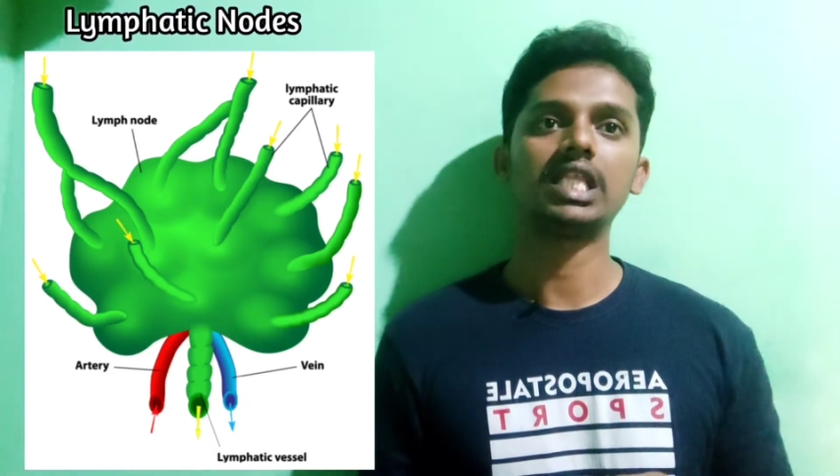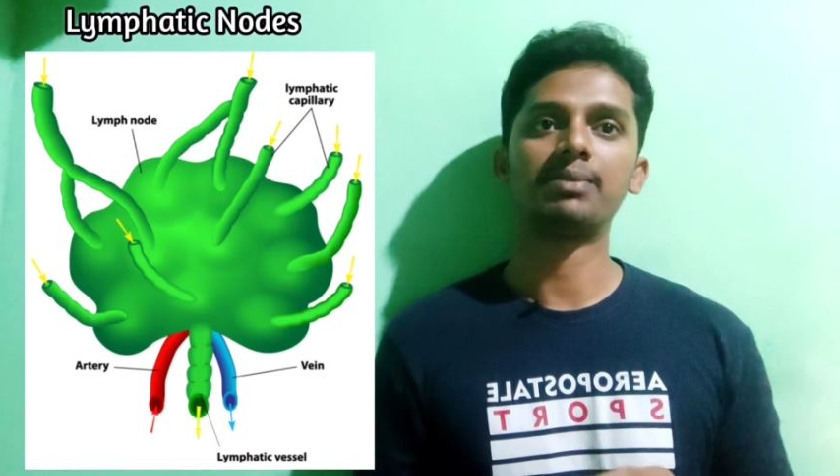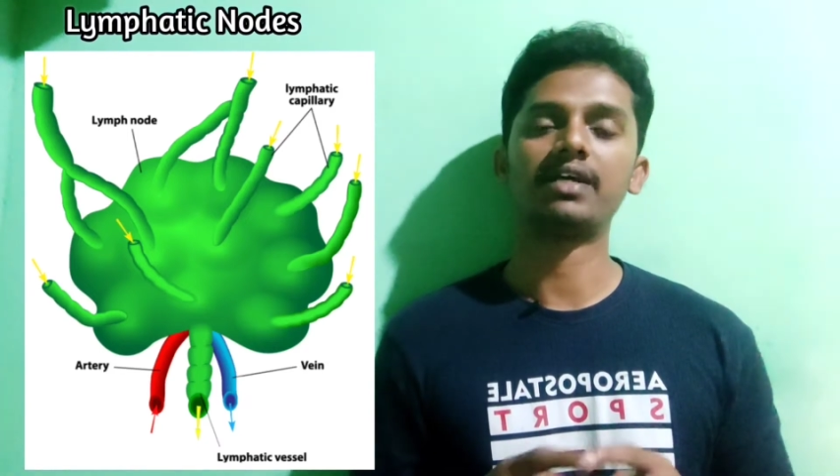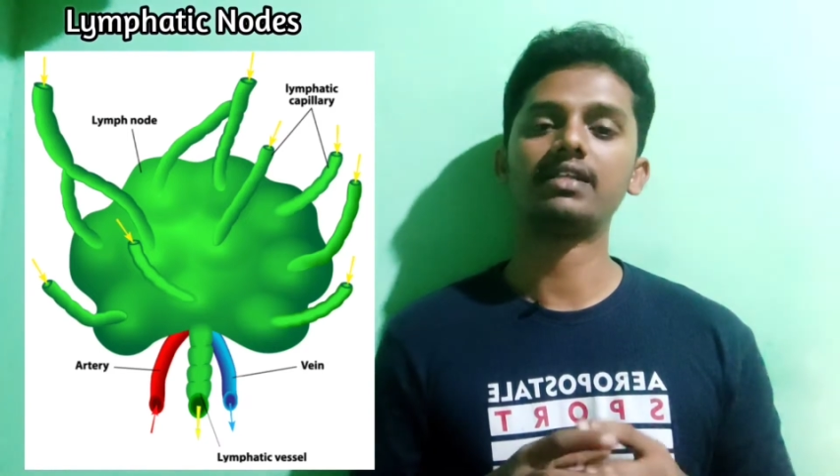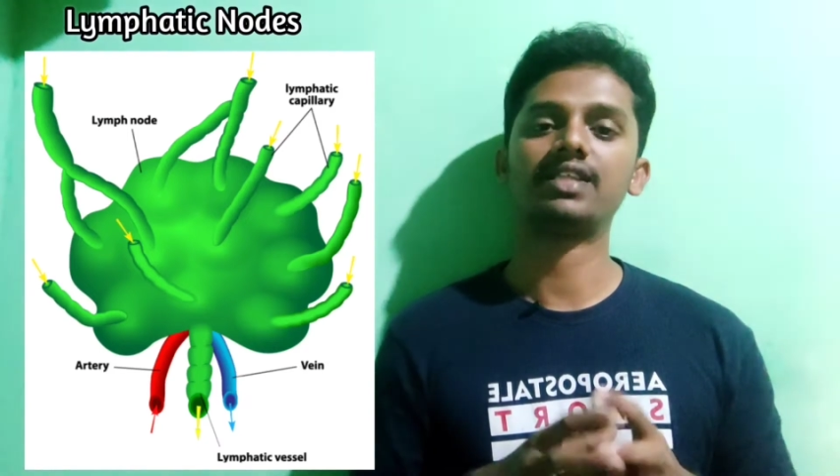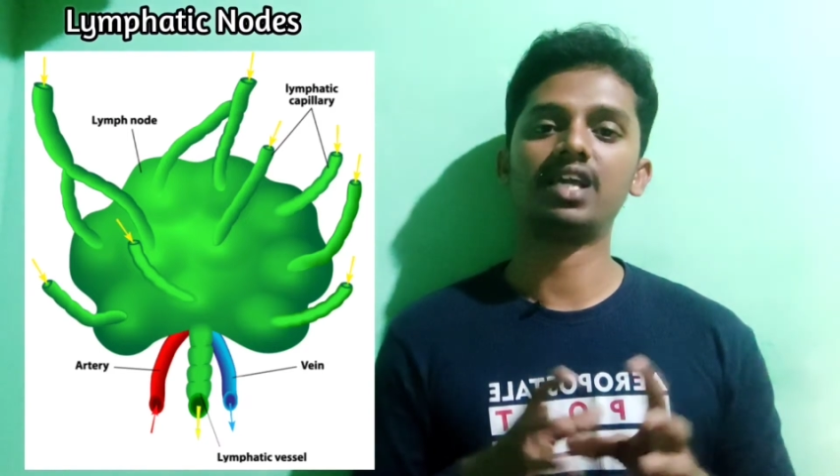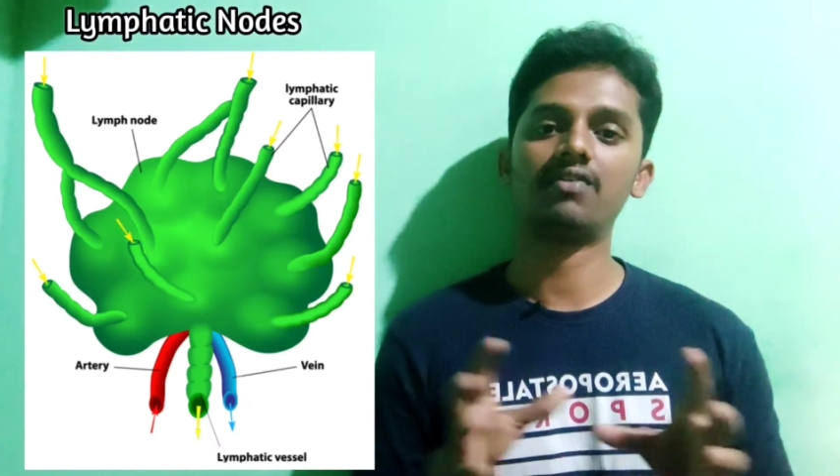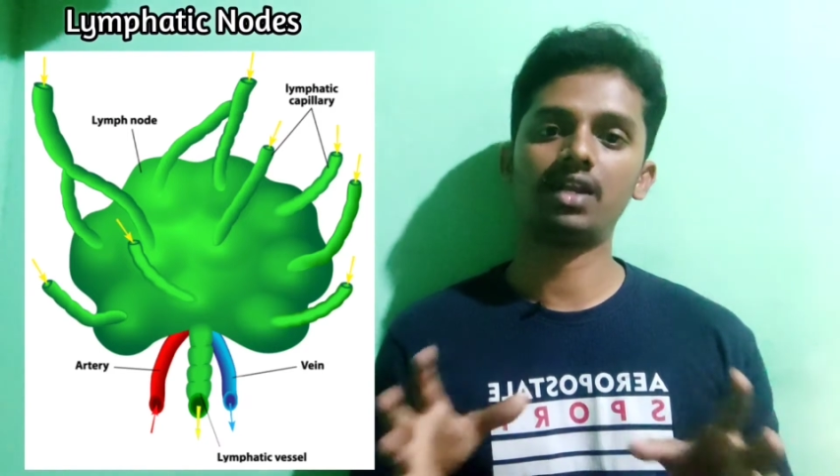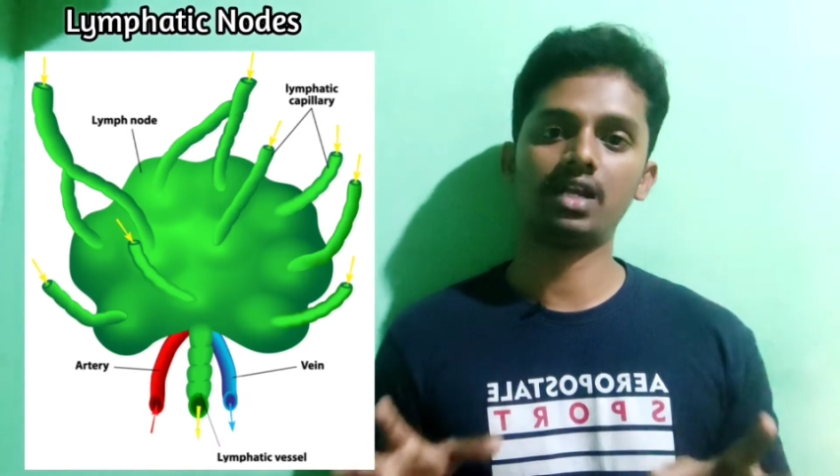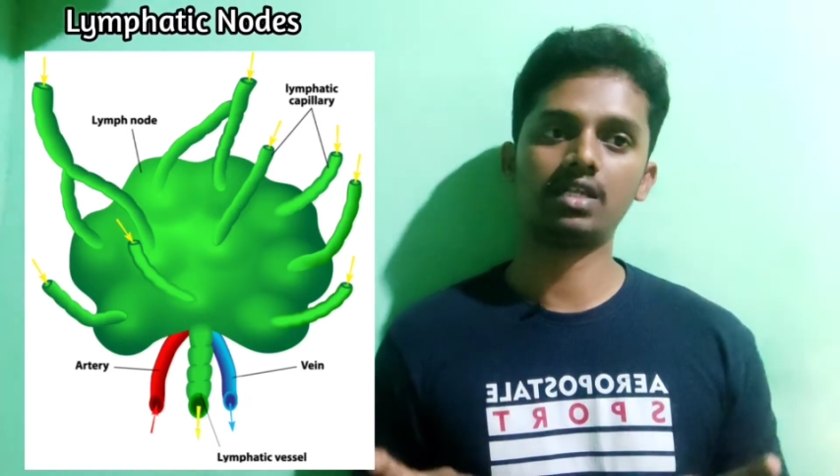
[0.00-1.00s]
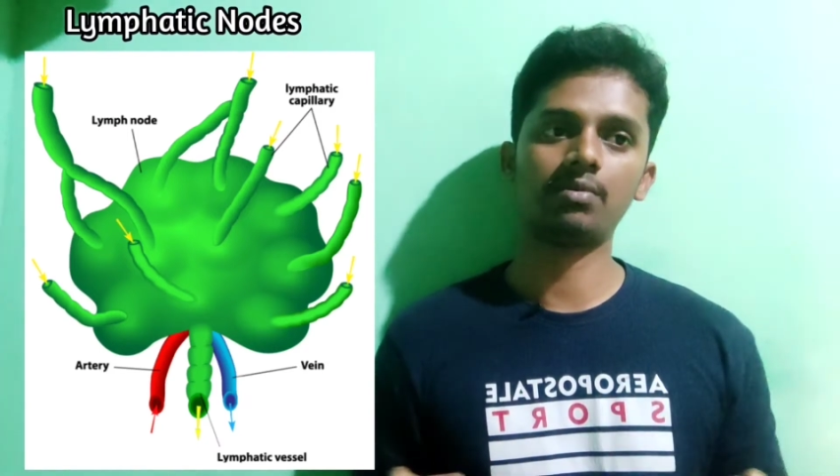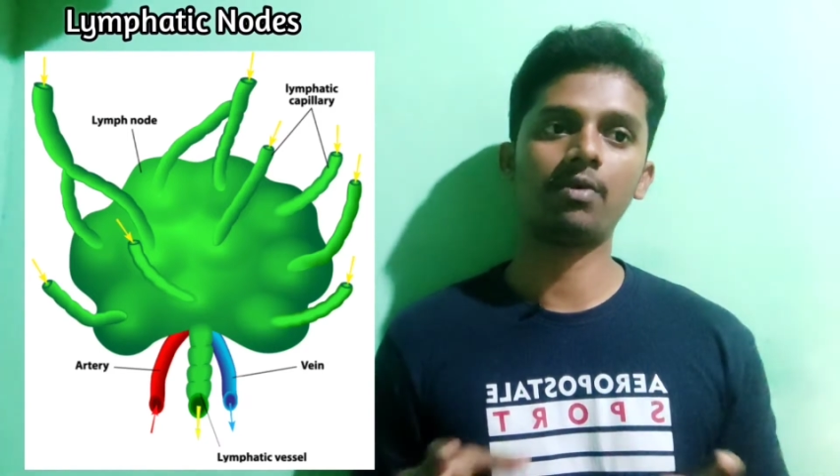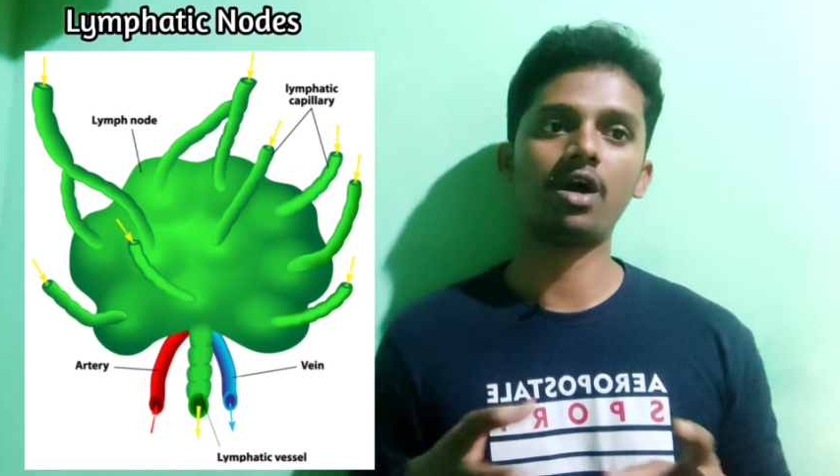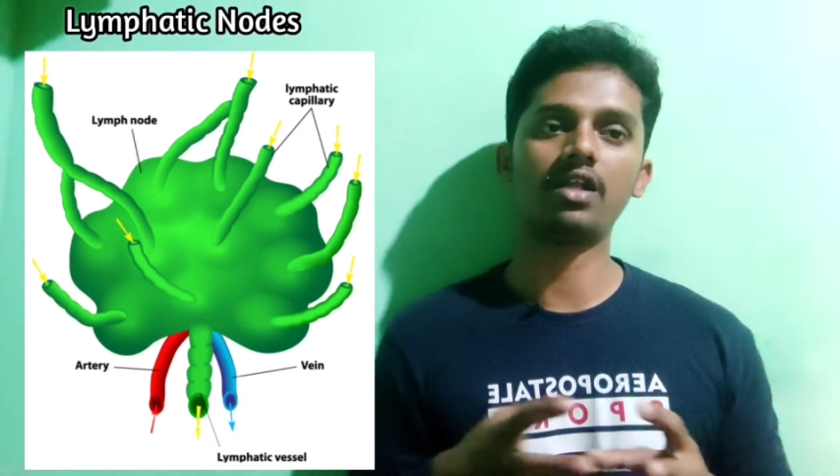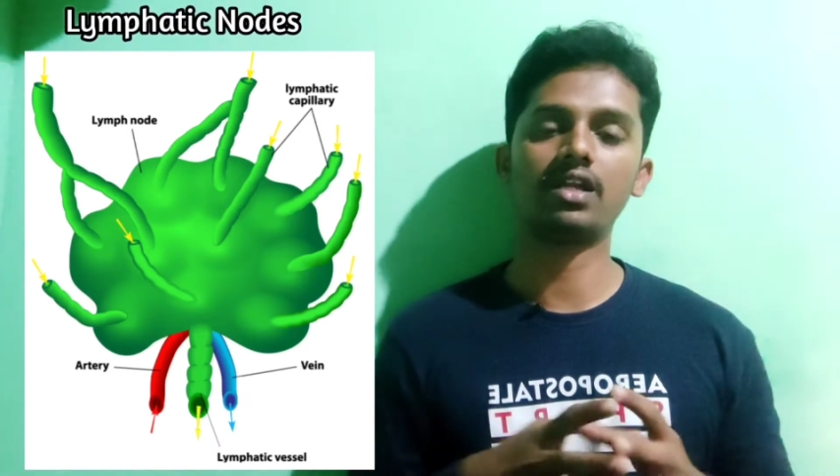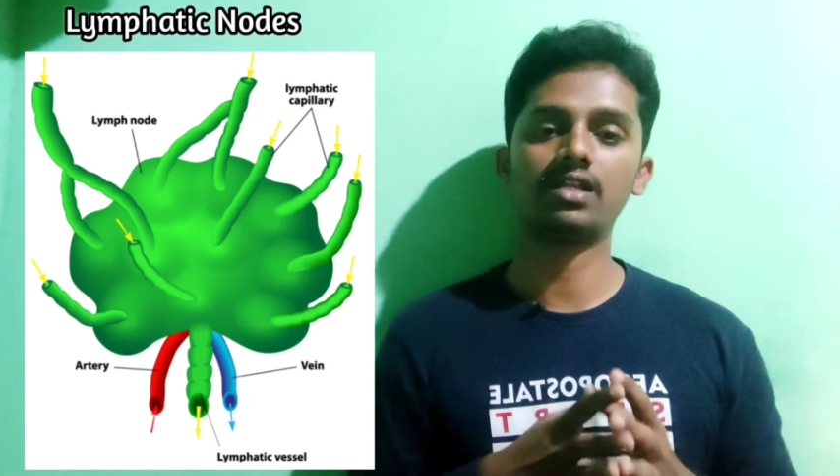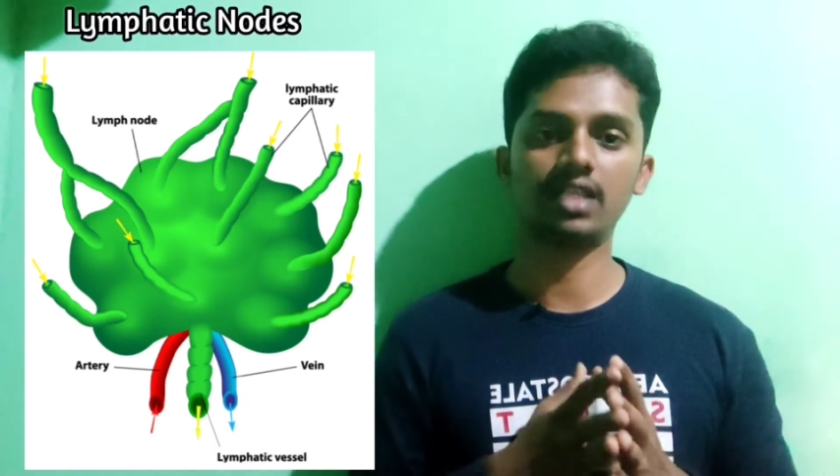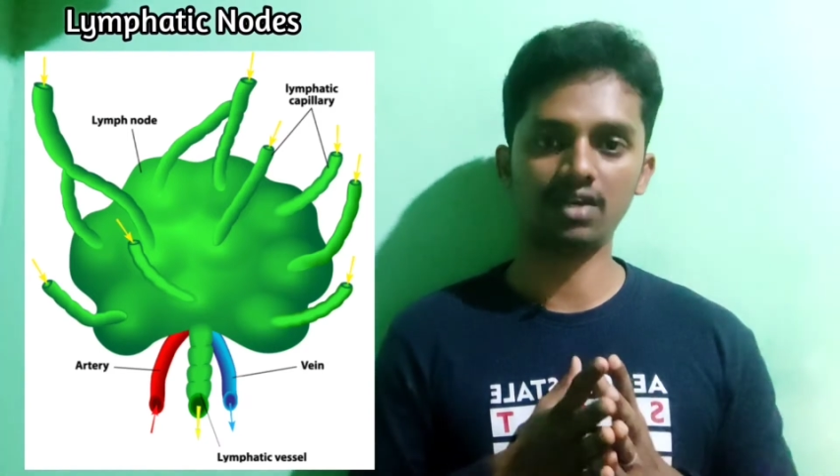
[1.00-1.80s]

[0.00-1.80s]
இந்த மாதிரி தேவையில்லாத நம்ம பாடிக்கு